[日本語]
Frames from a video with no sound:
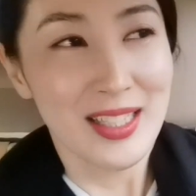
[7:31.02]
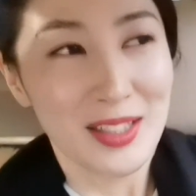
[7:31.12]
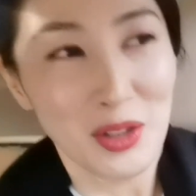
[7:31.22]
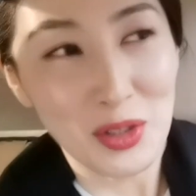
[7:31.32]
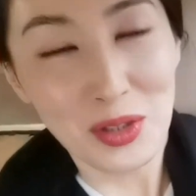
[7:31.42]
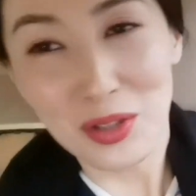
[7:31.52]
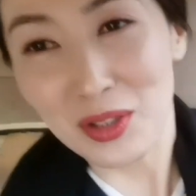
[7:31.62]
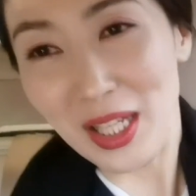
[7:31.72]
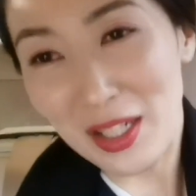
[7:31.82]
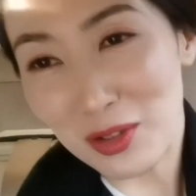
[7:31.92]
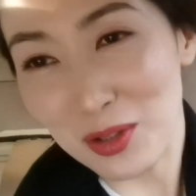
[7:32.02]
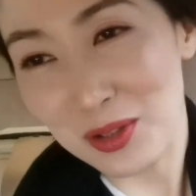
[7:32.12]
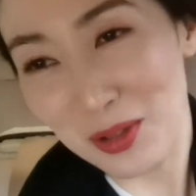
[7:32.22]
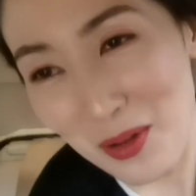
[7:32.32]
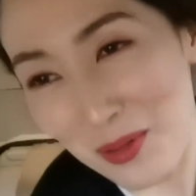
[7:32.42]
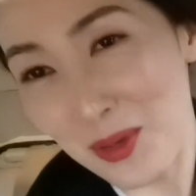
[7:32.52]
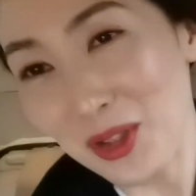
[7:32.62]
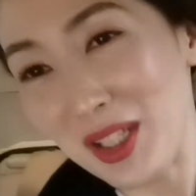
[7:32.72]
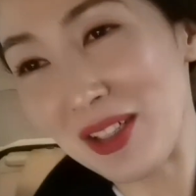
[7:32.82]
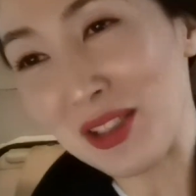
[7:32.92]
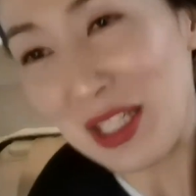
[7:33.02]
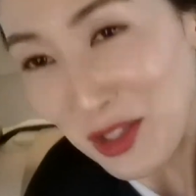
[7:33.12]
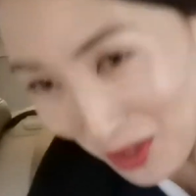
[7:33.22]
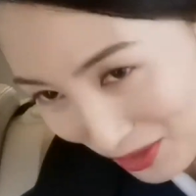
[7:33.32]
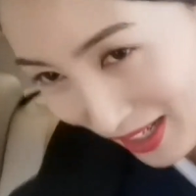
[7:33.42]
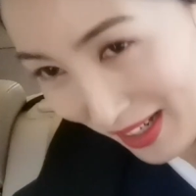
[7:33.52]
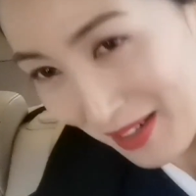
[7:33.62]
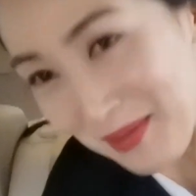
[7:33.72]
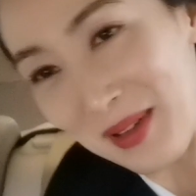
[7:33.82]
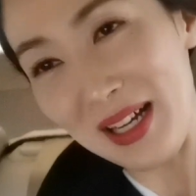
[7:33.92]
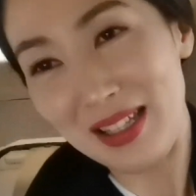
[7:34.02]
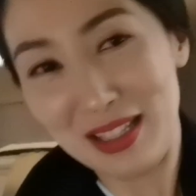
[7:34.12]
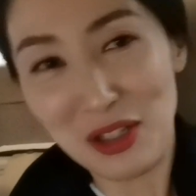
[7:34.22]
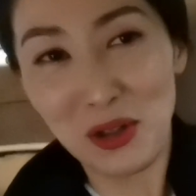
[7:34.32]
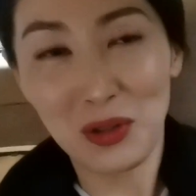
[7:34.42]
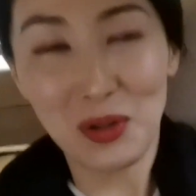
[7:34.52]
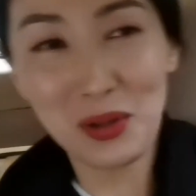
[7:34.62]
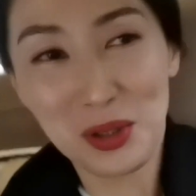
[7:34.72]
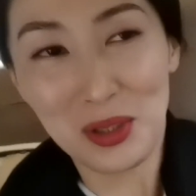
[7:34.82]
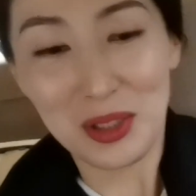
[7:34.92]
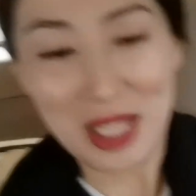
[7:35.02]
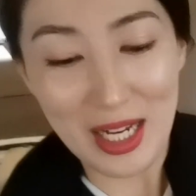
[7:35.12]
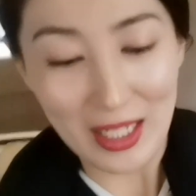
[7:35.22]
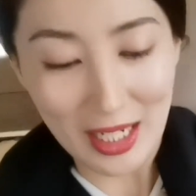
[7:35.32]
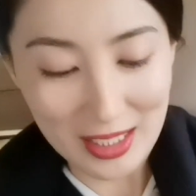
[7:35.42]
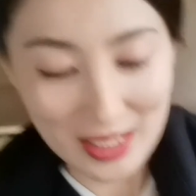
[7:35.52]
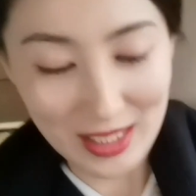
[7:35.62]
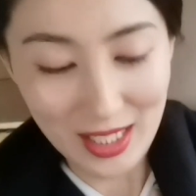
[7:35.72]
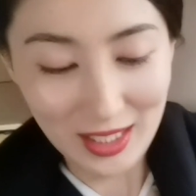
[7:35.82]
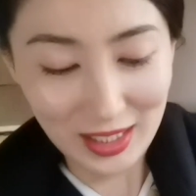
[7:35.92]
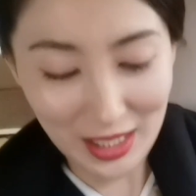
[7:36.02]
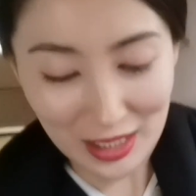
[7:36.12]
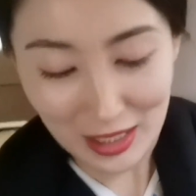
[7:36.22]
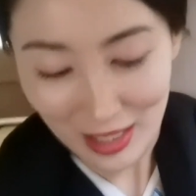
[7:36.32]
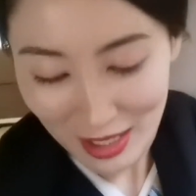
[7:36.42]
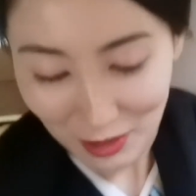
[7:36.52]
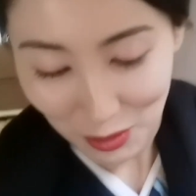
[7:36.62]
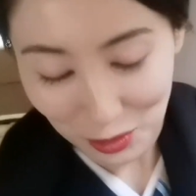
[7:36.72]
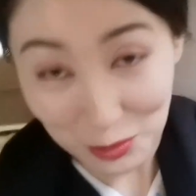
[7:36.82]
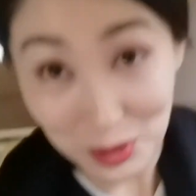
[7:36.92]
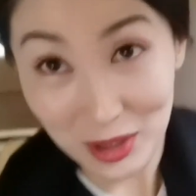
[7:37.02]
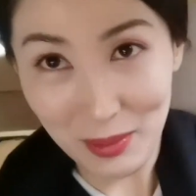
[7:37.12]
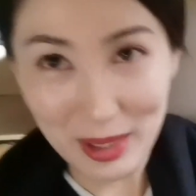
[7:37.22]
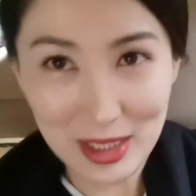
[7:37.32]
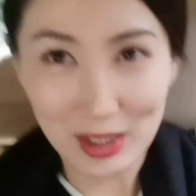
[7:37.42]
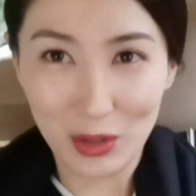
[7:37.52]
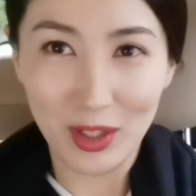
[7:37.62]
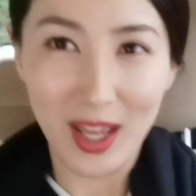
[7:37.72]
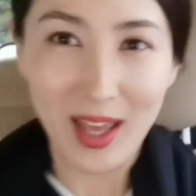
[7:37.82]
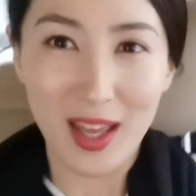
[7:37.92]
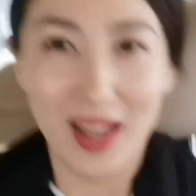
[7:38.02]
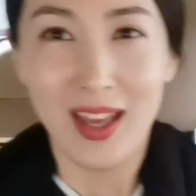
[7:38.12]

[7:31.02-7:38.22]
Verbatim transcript: というタイトルを持ってる以上は、まあね、日本のことを世界に発信していかなきゃいけないと思ってますので、